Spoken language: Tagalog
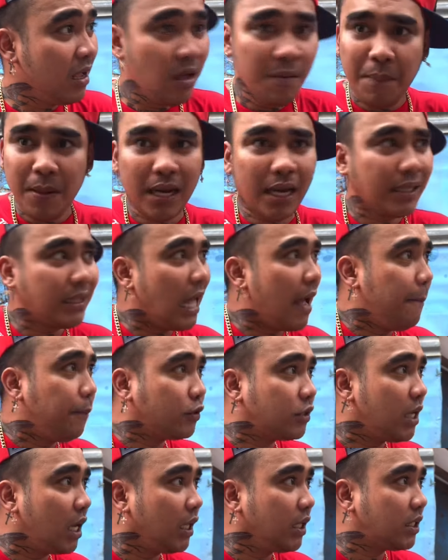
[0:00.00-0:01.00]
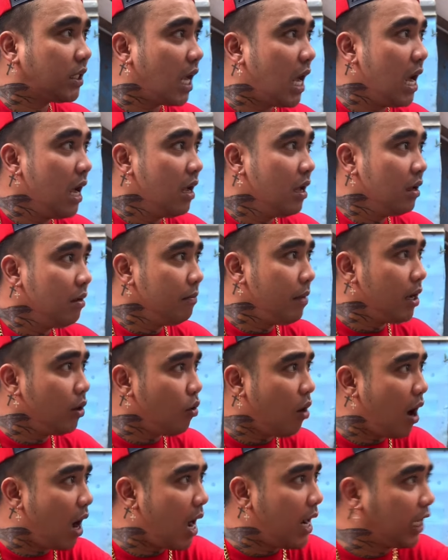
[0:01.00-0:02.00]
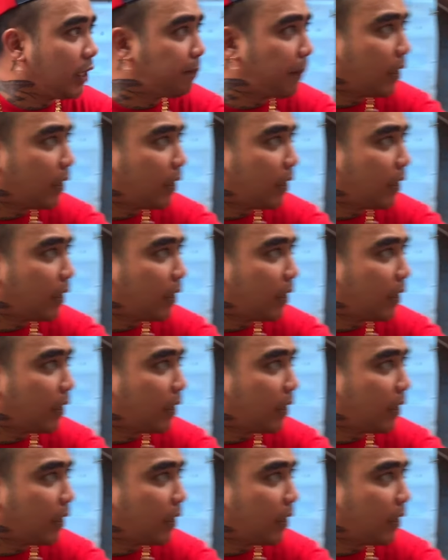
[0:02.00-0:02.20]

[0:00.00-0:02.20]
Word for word: Pagkatapos ng isa, meron ka agad